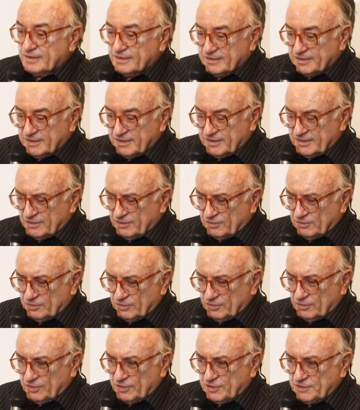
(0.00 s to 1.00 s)
que
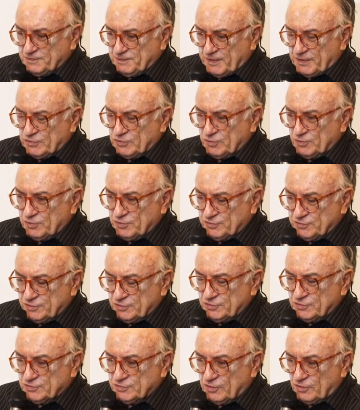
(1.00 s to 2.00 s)
eu, eu respeito muito o
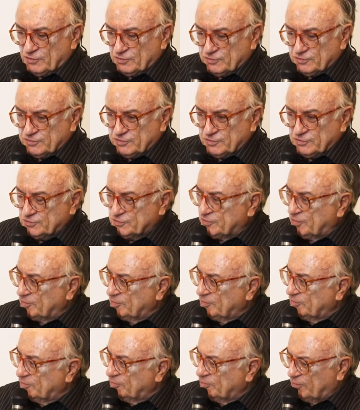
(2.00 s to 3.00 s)
Sinduscom, porque o Sinduscom é
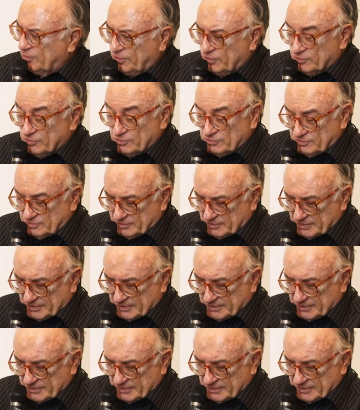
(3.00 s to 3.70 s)
um órgão